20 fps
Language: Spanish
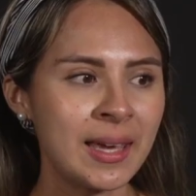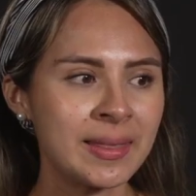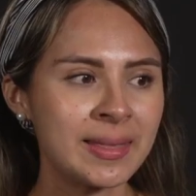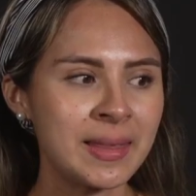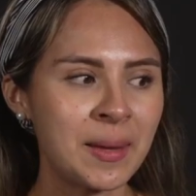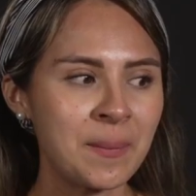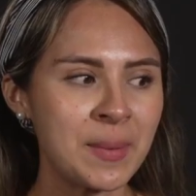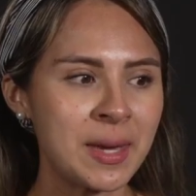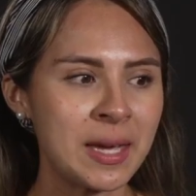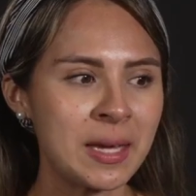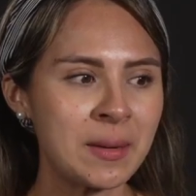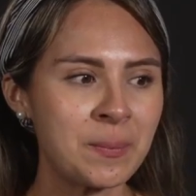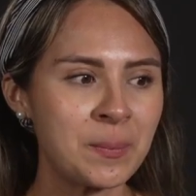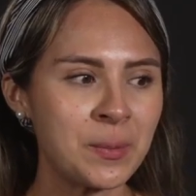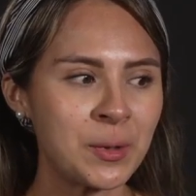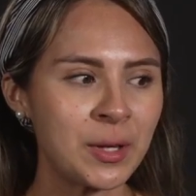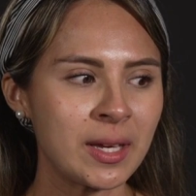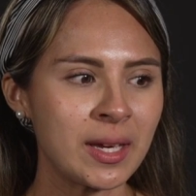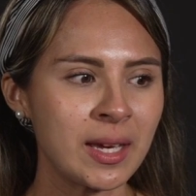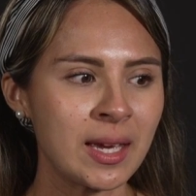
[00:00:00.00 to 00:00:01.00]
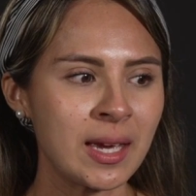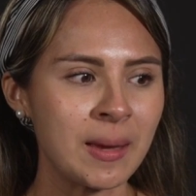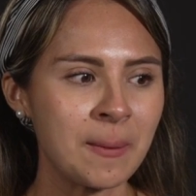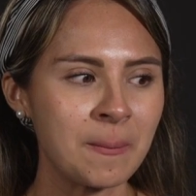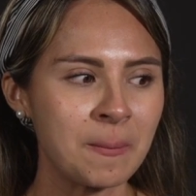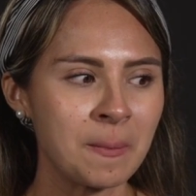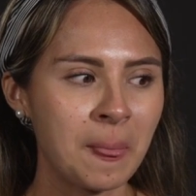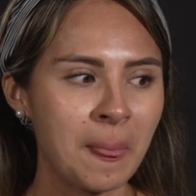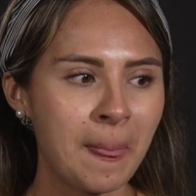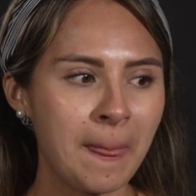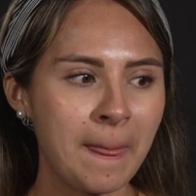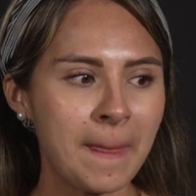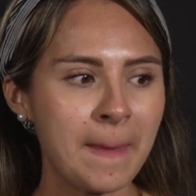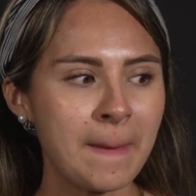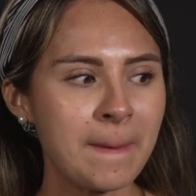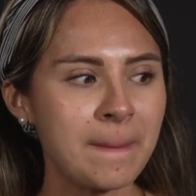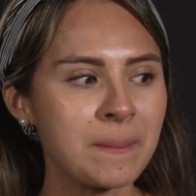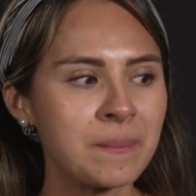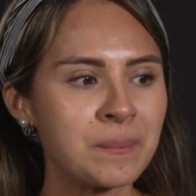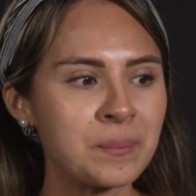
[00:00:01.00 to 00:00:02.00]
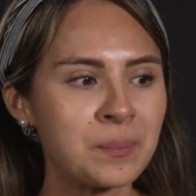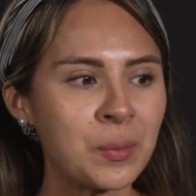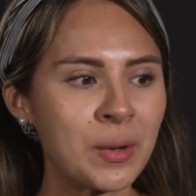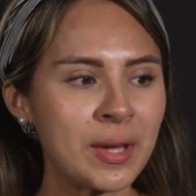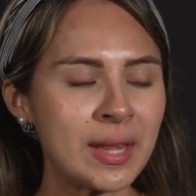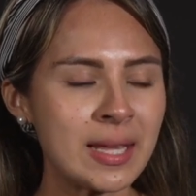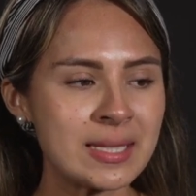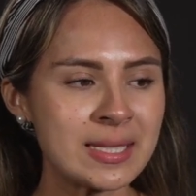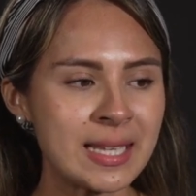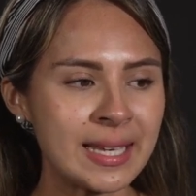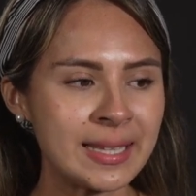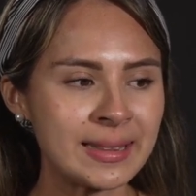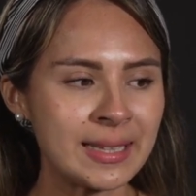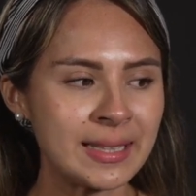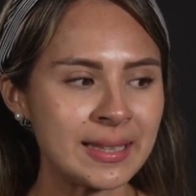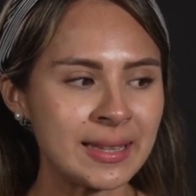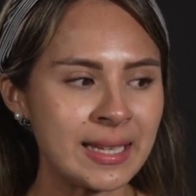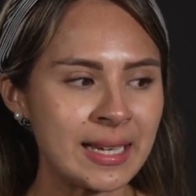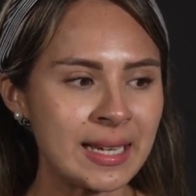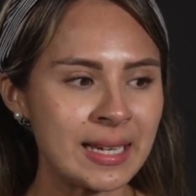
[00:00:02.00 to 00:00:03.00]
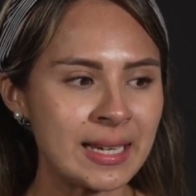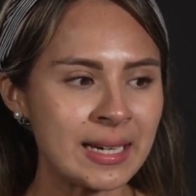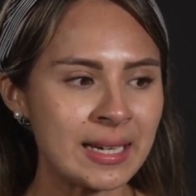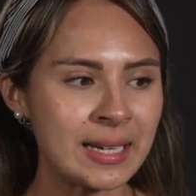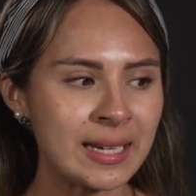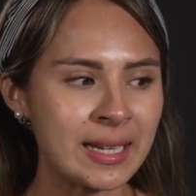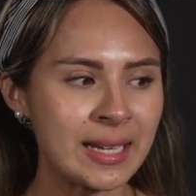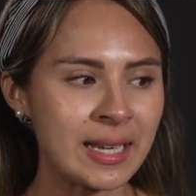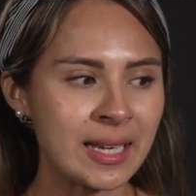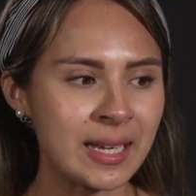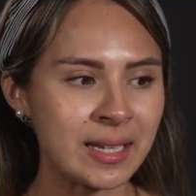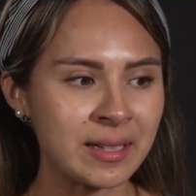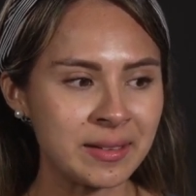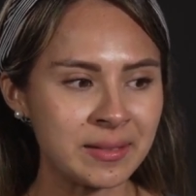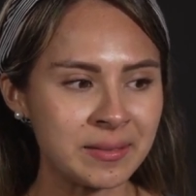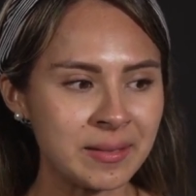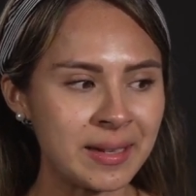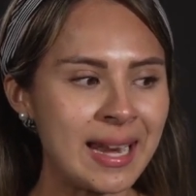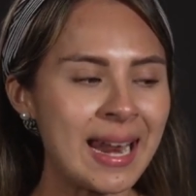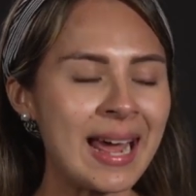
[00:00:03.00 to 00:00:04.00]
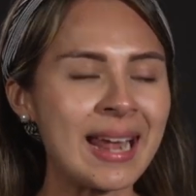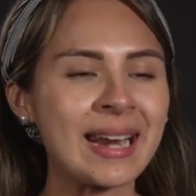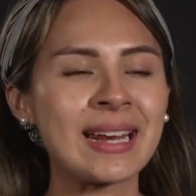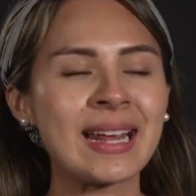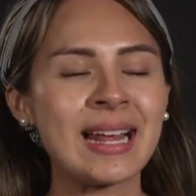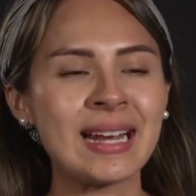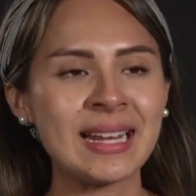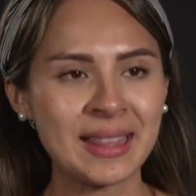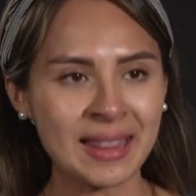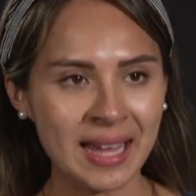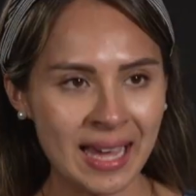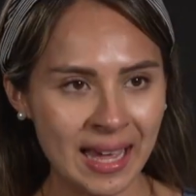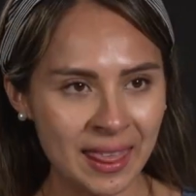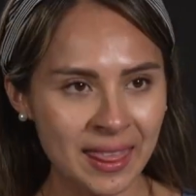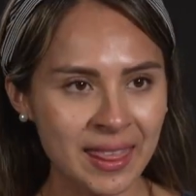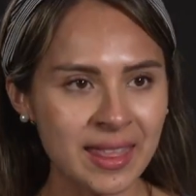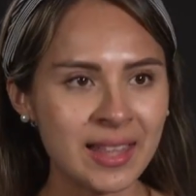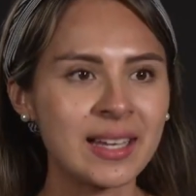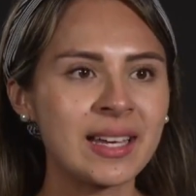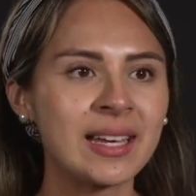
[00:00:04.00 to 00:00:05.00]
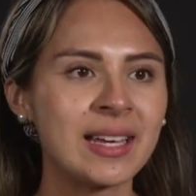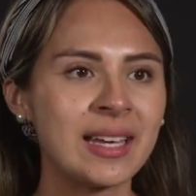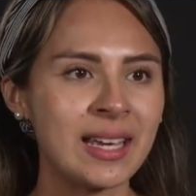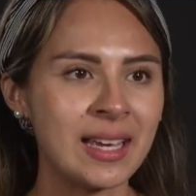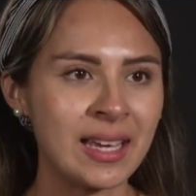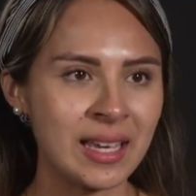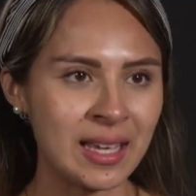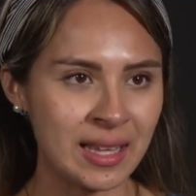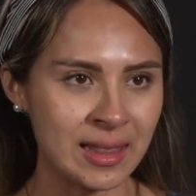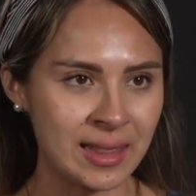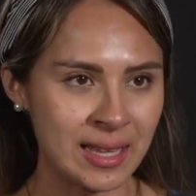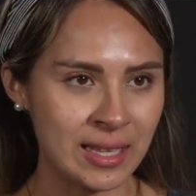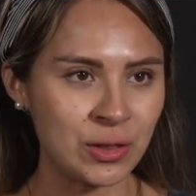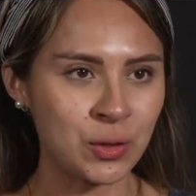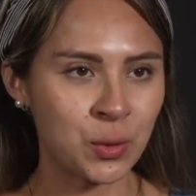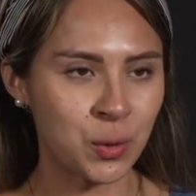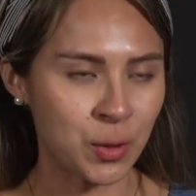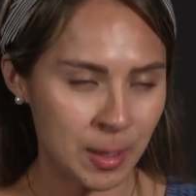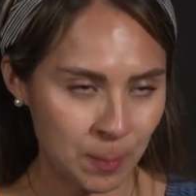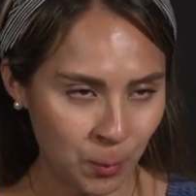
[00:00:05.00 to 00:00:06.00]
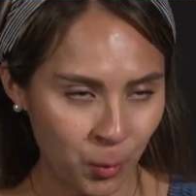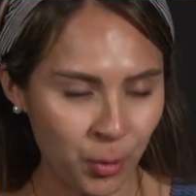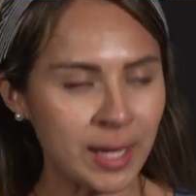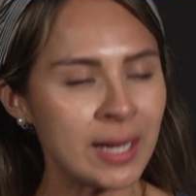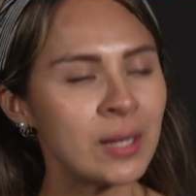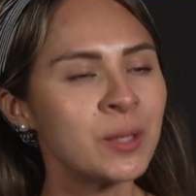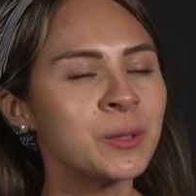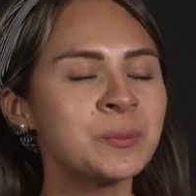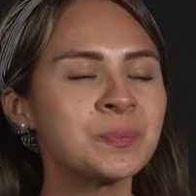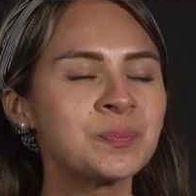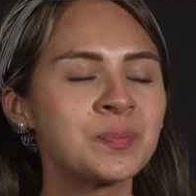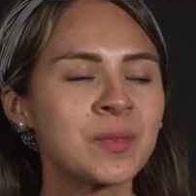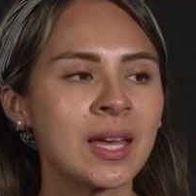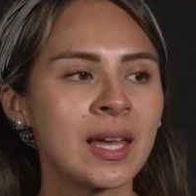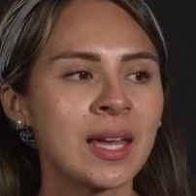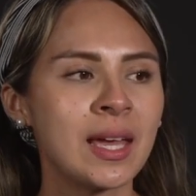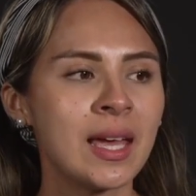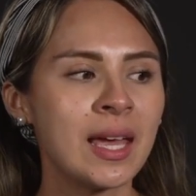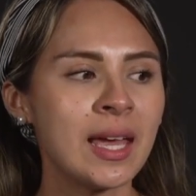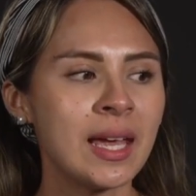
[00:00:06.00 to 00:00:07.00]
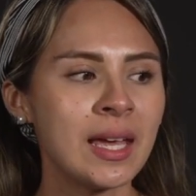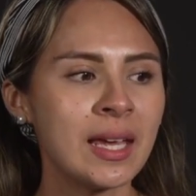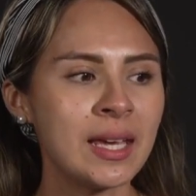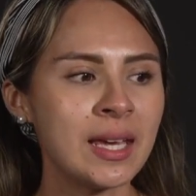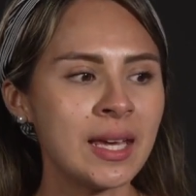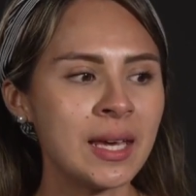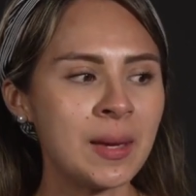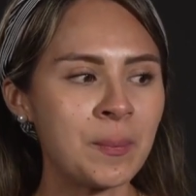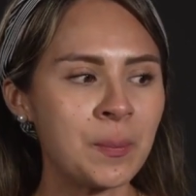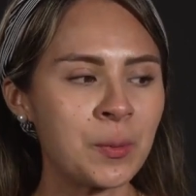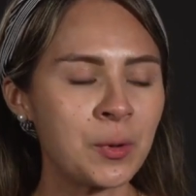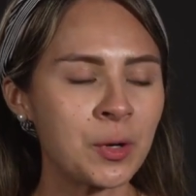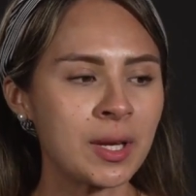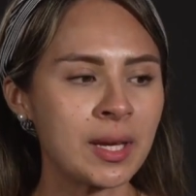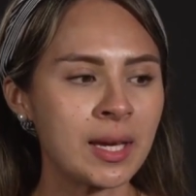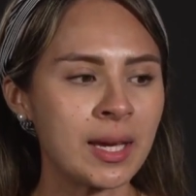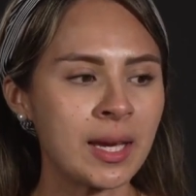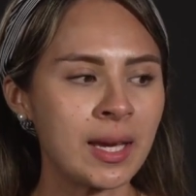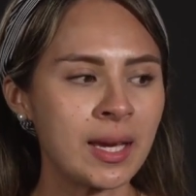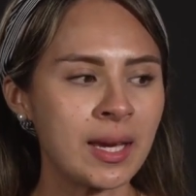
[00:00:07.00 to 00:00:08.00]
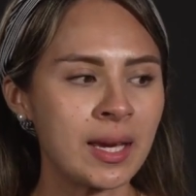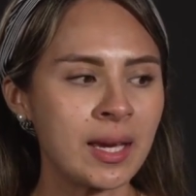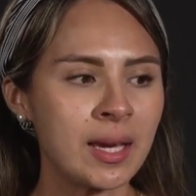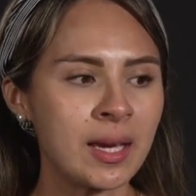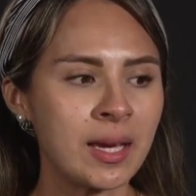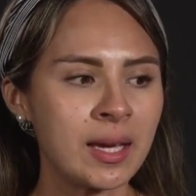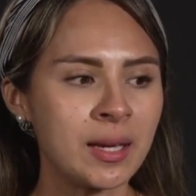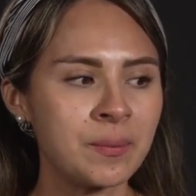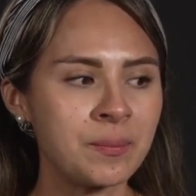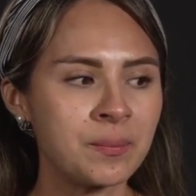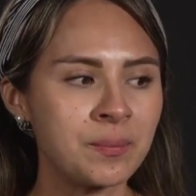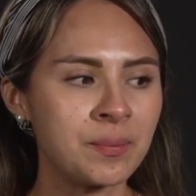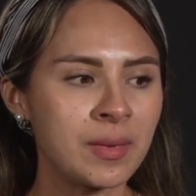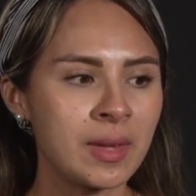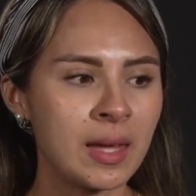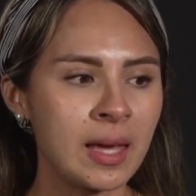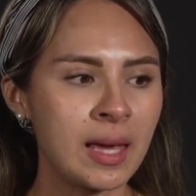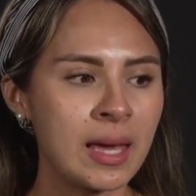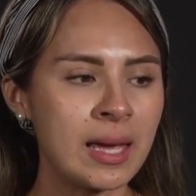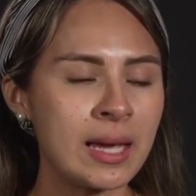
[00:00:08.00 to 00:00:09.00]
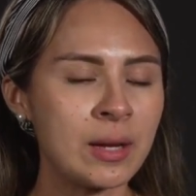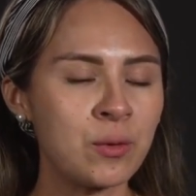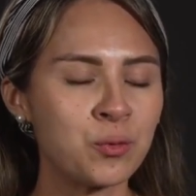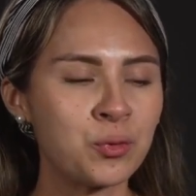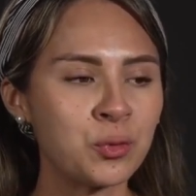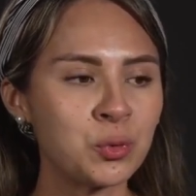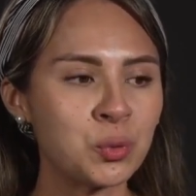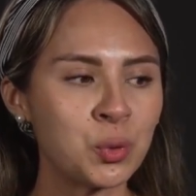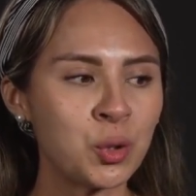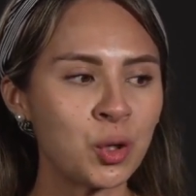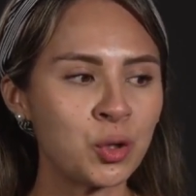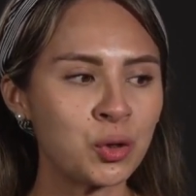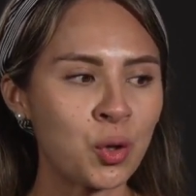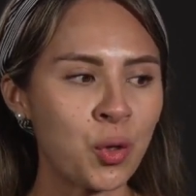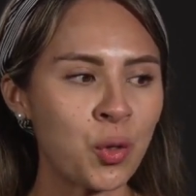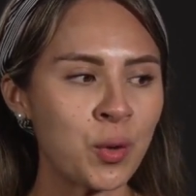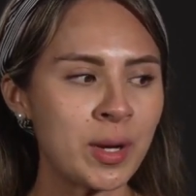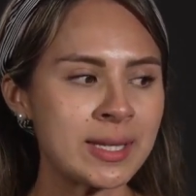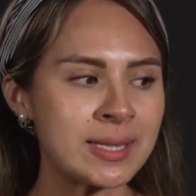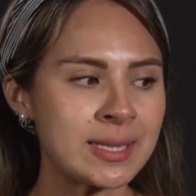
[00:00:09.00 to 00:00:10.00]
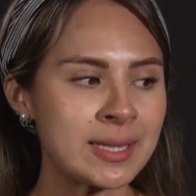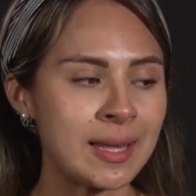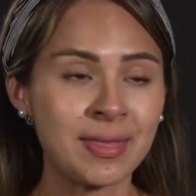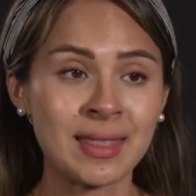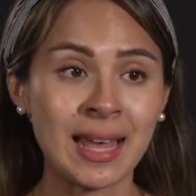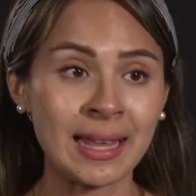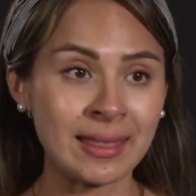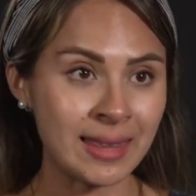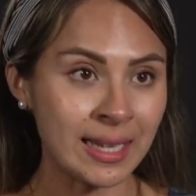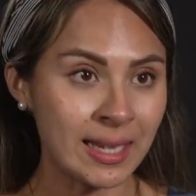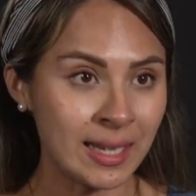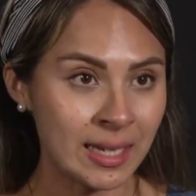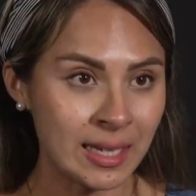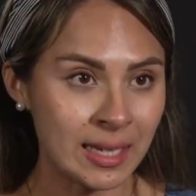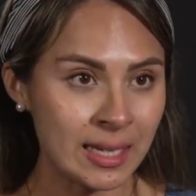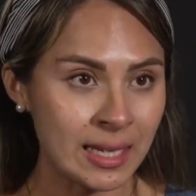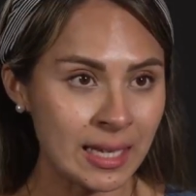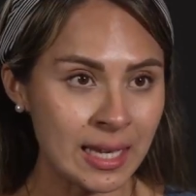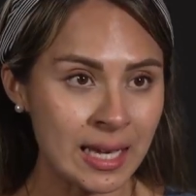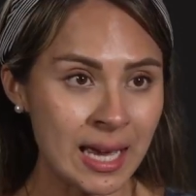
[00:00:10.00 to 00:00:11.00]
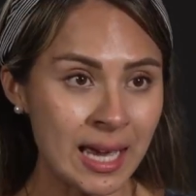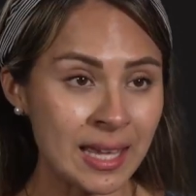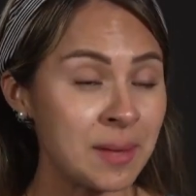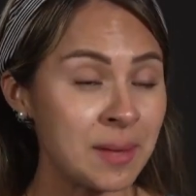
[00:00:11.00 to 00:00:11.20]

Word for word: también porque puedes entender la realidad eh, dentro del modelo y porque en un futuro todo es data y hay